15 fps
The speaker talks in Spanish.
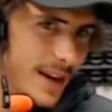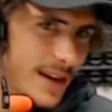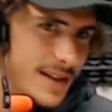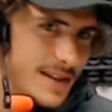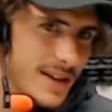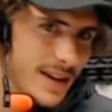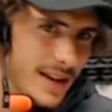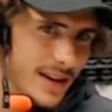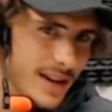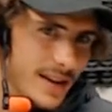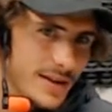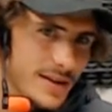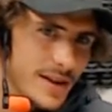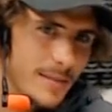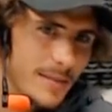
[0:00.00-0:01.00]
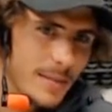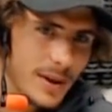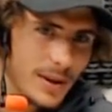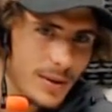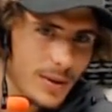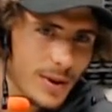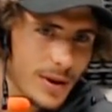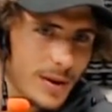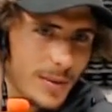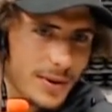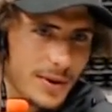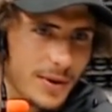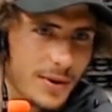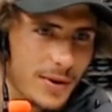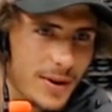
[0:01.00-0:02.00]
Casi que, o sea, en 21
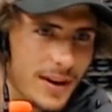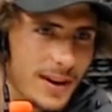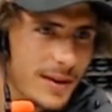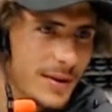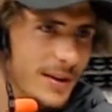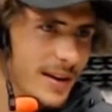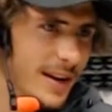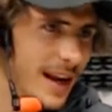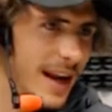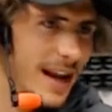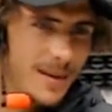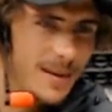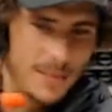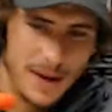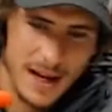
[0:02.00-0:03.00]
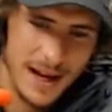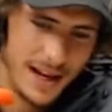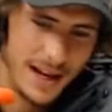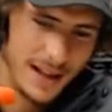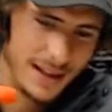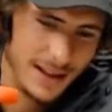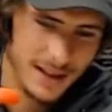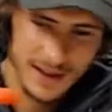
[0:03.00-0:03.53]
kilómetros corriendo te acalambrás,